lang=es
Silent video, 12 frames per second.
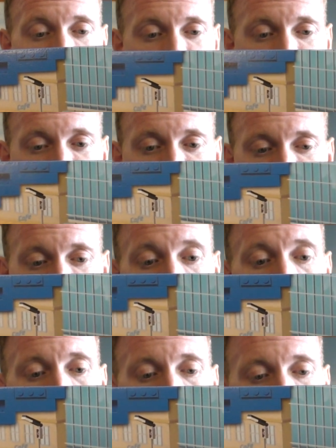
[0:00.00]
Así que se
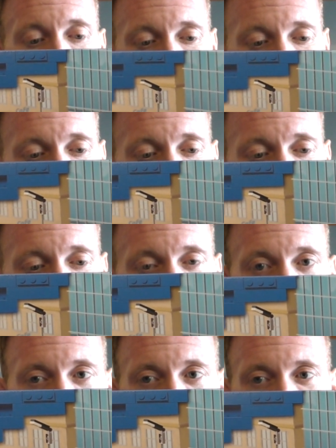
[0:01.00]
ve
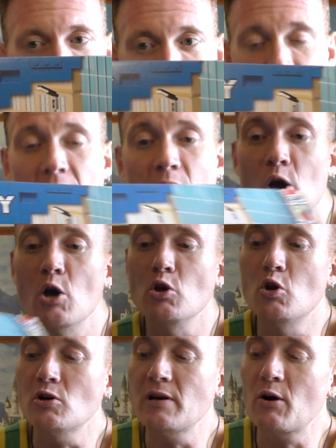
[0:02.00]
bastante bien.
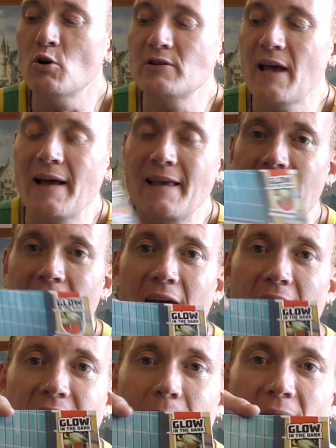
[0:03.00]
Y otra cosa
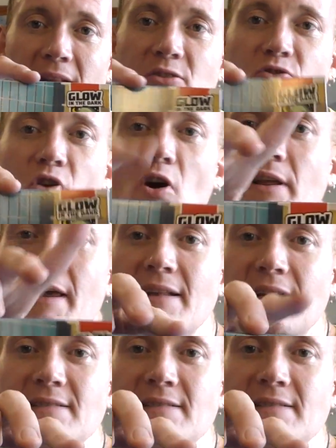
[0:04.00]
que llama la atención, que este